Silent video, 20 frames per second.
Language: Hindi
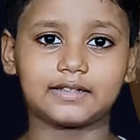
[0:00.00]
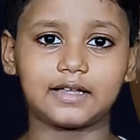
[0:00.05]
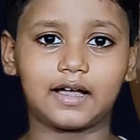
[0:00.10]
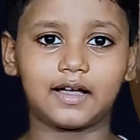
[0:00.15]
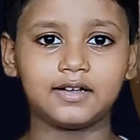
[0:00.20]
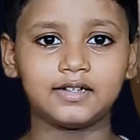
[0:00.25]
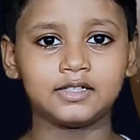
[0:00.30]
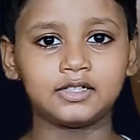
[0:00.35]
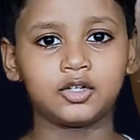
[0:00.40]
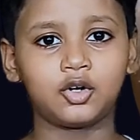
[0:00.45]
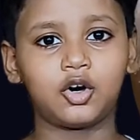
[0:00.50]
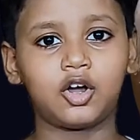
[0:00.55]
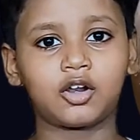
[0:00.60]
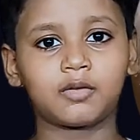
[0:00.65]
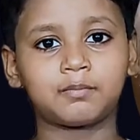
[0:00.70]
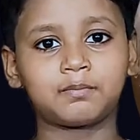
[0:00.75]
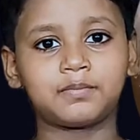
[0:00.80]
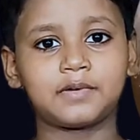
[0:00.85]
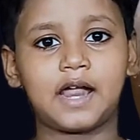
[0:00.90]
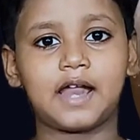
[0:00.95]
था और
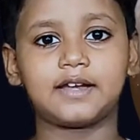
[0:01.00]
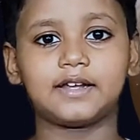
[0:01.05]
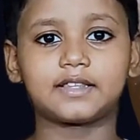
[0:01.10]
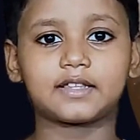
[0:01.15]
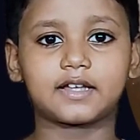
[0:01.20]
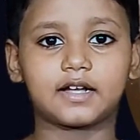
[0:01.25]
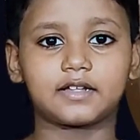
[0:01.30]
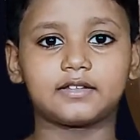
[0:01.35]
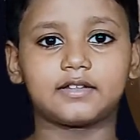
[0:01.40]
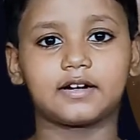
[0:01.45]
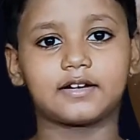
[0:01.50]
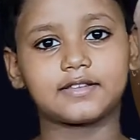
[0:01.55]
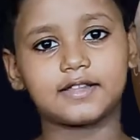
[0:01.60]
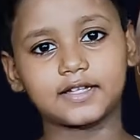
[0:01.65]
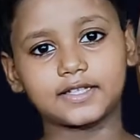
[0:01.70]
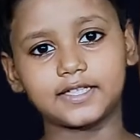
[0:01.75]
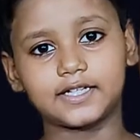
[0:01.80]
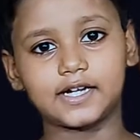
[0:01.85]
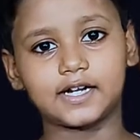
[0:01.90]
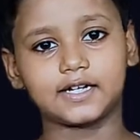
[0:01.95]
प्लैनेट का दर्जा
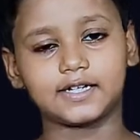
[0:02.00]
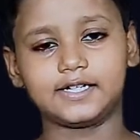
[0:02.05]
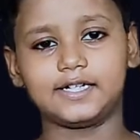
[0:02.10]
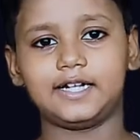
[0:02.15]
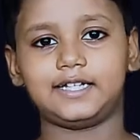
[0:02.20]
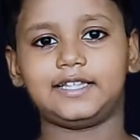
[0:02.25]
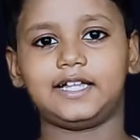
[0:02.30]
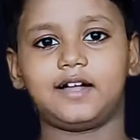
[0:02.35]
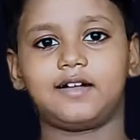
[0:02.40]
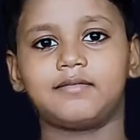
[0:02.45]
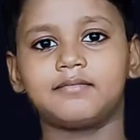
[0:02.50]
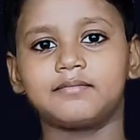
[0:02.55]
दिया गया था